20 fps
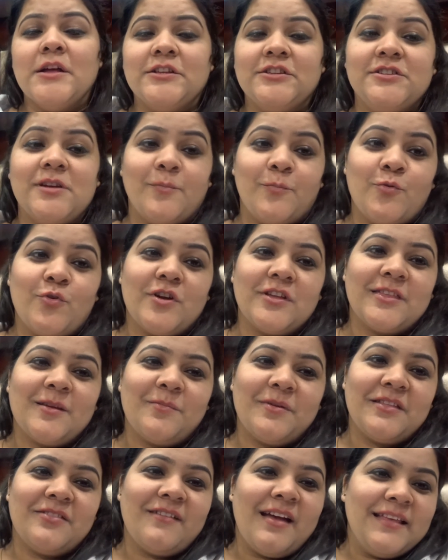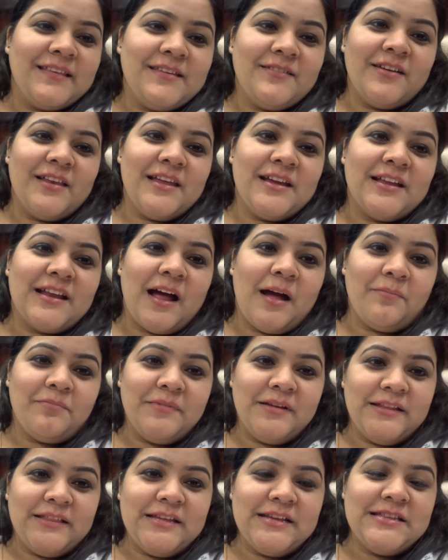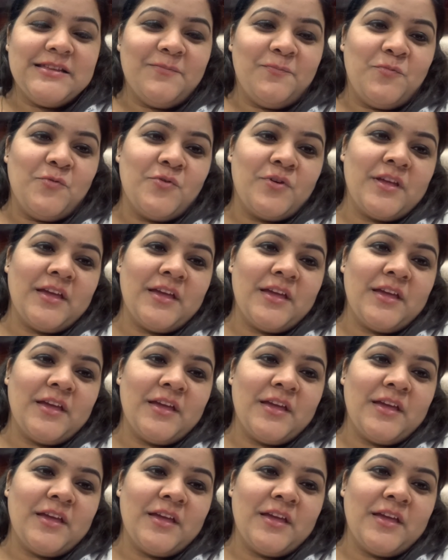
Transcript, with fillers: जप्पू की तबीयत वैसी वाली खराब नहीं थी जप्पू